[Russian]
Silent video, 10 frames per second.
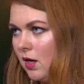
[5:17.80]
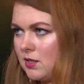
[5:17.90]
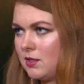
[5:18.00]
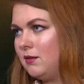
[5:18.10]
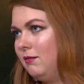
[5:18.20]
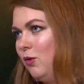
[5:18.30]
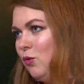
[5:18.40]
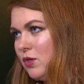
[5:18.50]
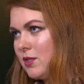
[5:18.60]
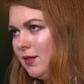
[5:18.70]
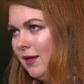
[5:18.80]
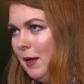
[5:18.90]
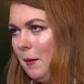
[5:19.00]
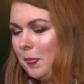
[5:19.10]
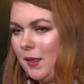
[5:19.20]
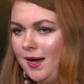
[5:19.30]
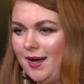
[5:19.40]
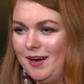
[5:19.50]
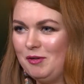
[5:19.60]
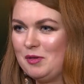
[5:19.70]
разных волос.
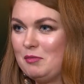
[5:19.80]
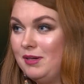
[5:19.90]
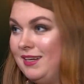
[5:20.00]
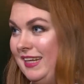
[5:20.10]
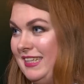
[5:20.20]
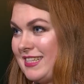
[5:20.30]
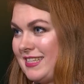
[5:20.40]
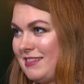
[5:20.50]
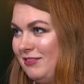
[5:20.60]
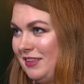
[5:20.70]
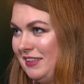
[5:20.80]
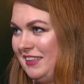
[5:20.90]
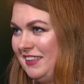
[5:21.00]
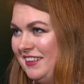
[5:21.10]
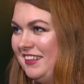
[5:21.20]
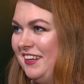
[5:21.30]
А, у меня были линзы цветные.